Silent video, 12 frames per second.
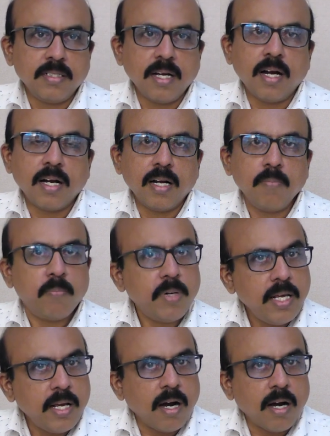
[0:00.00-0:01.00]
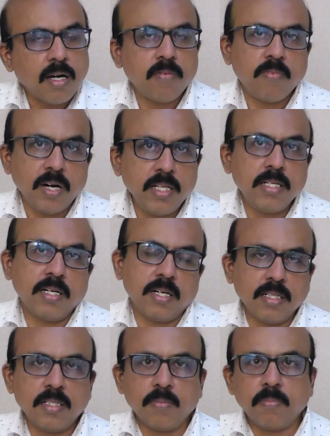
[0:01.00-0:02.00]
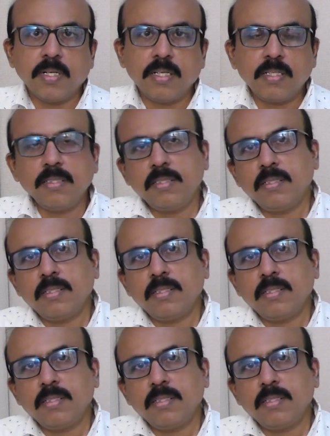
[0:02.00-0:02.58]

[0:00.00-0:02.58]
நாங்கள் பிழையாக வழி நடத்தப்பட்டு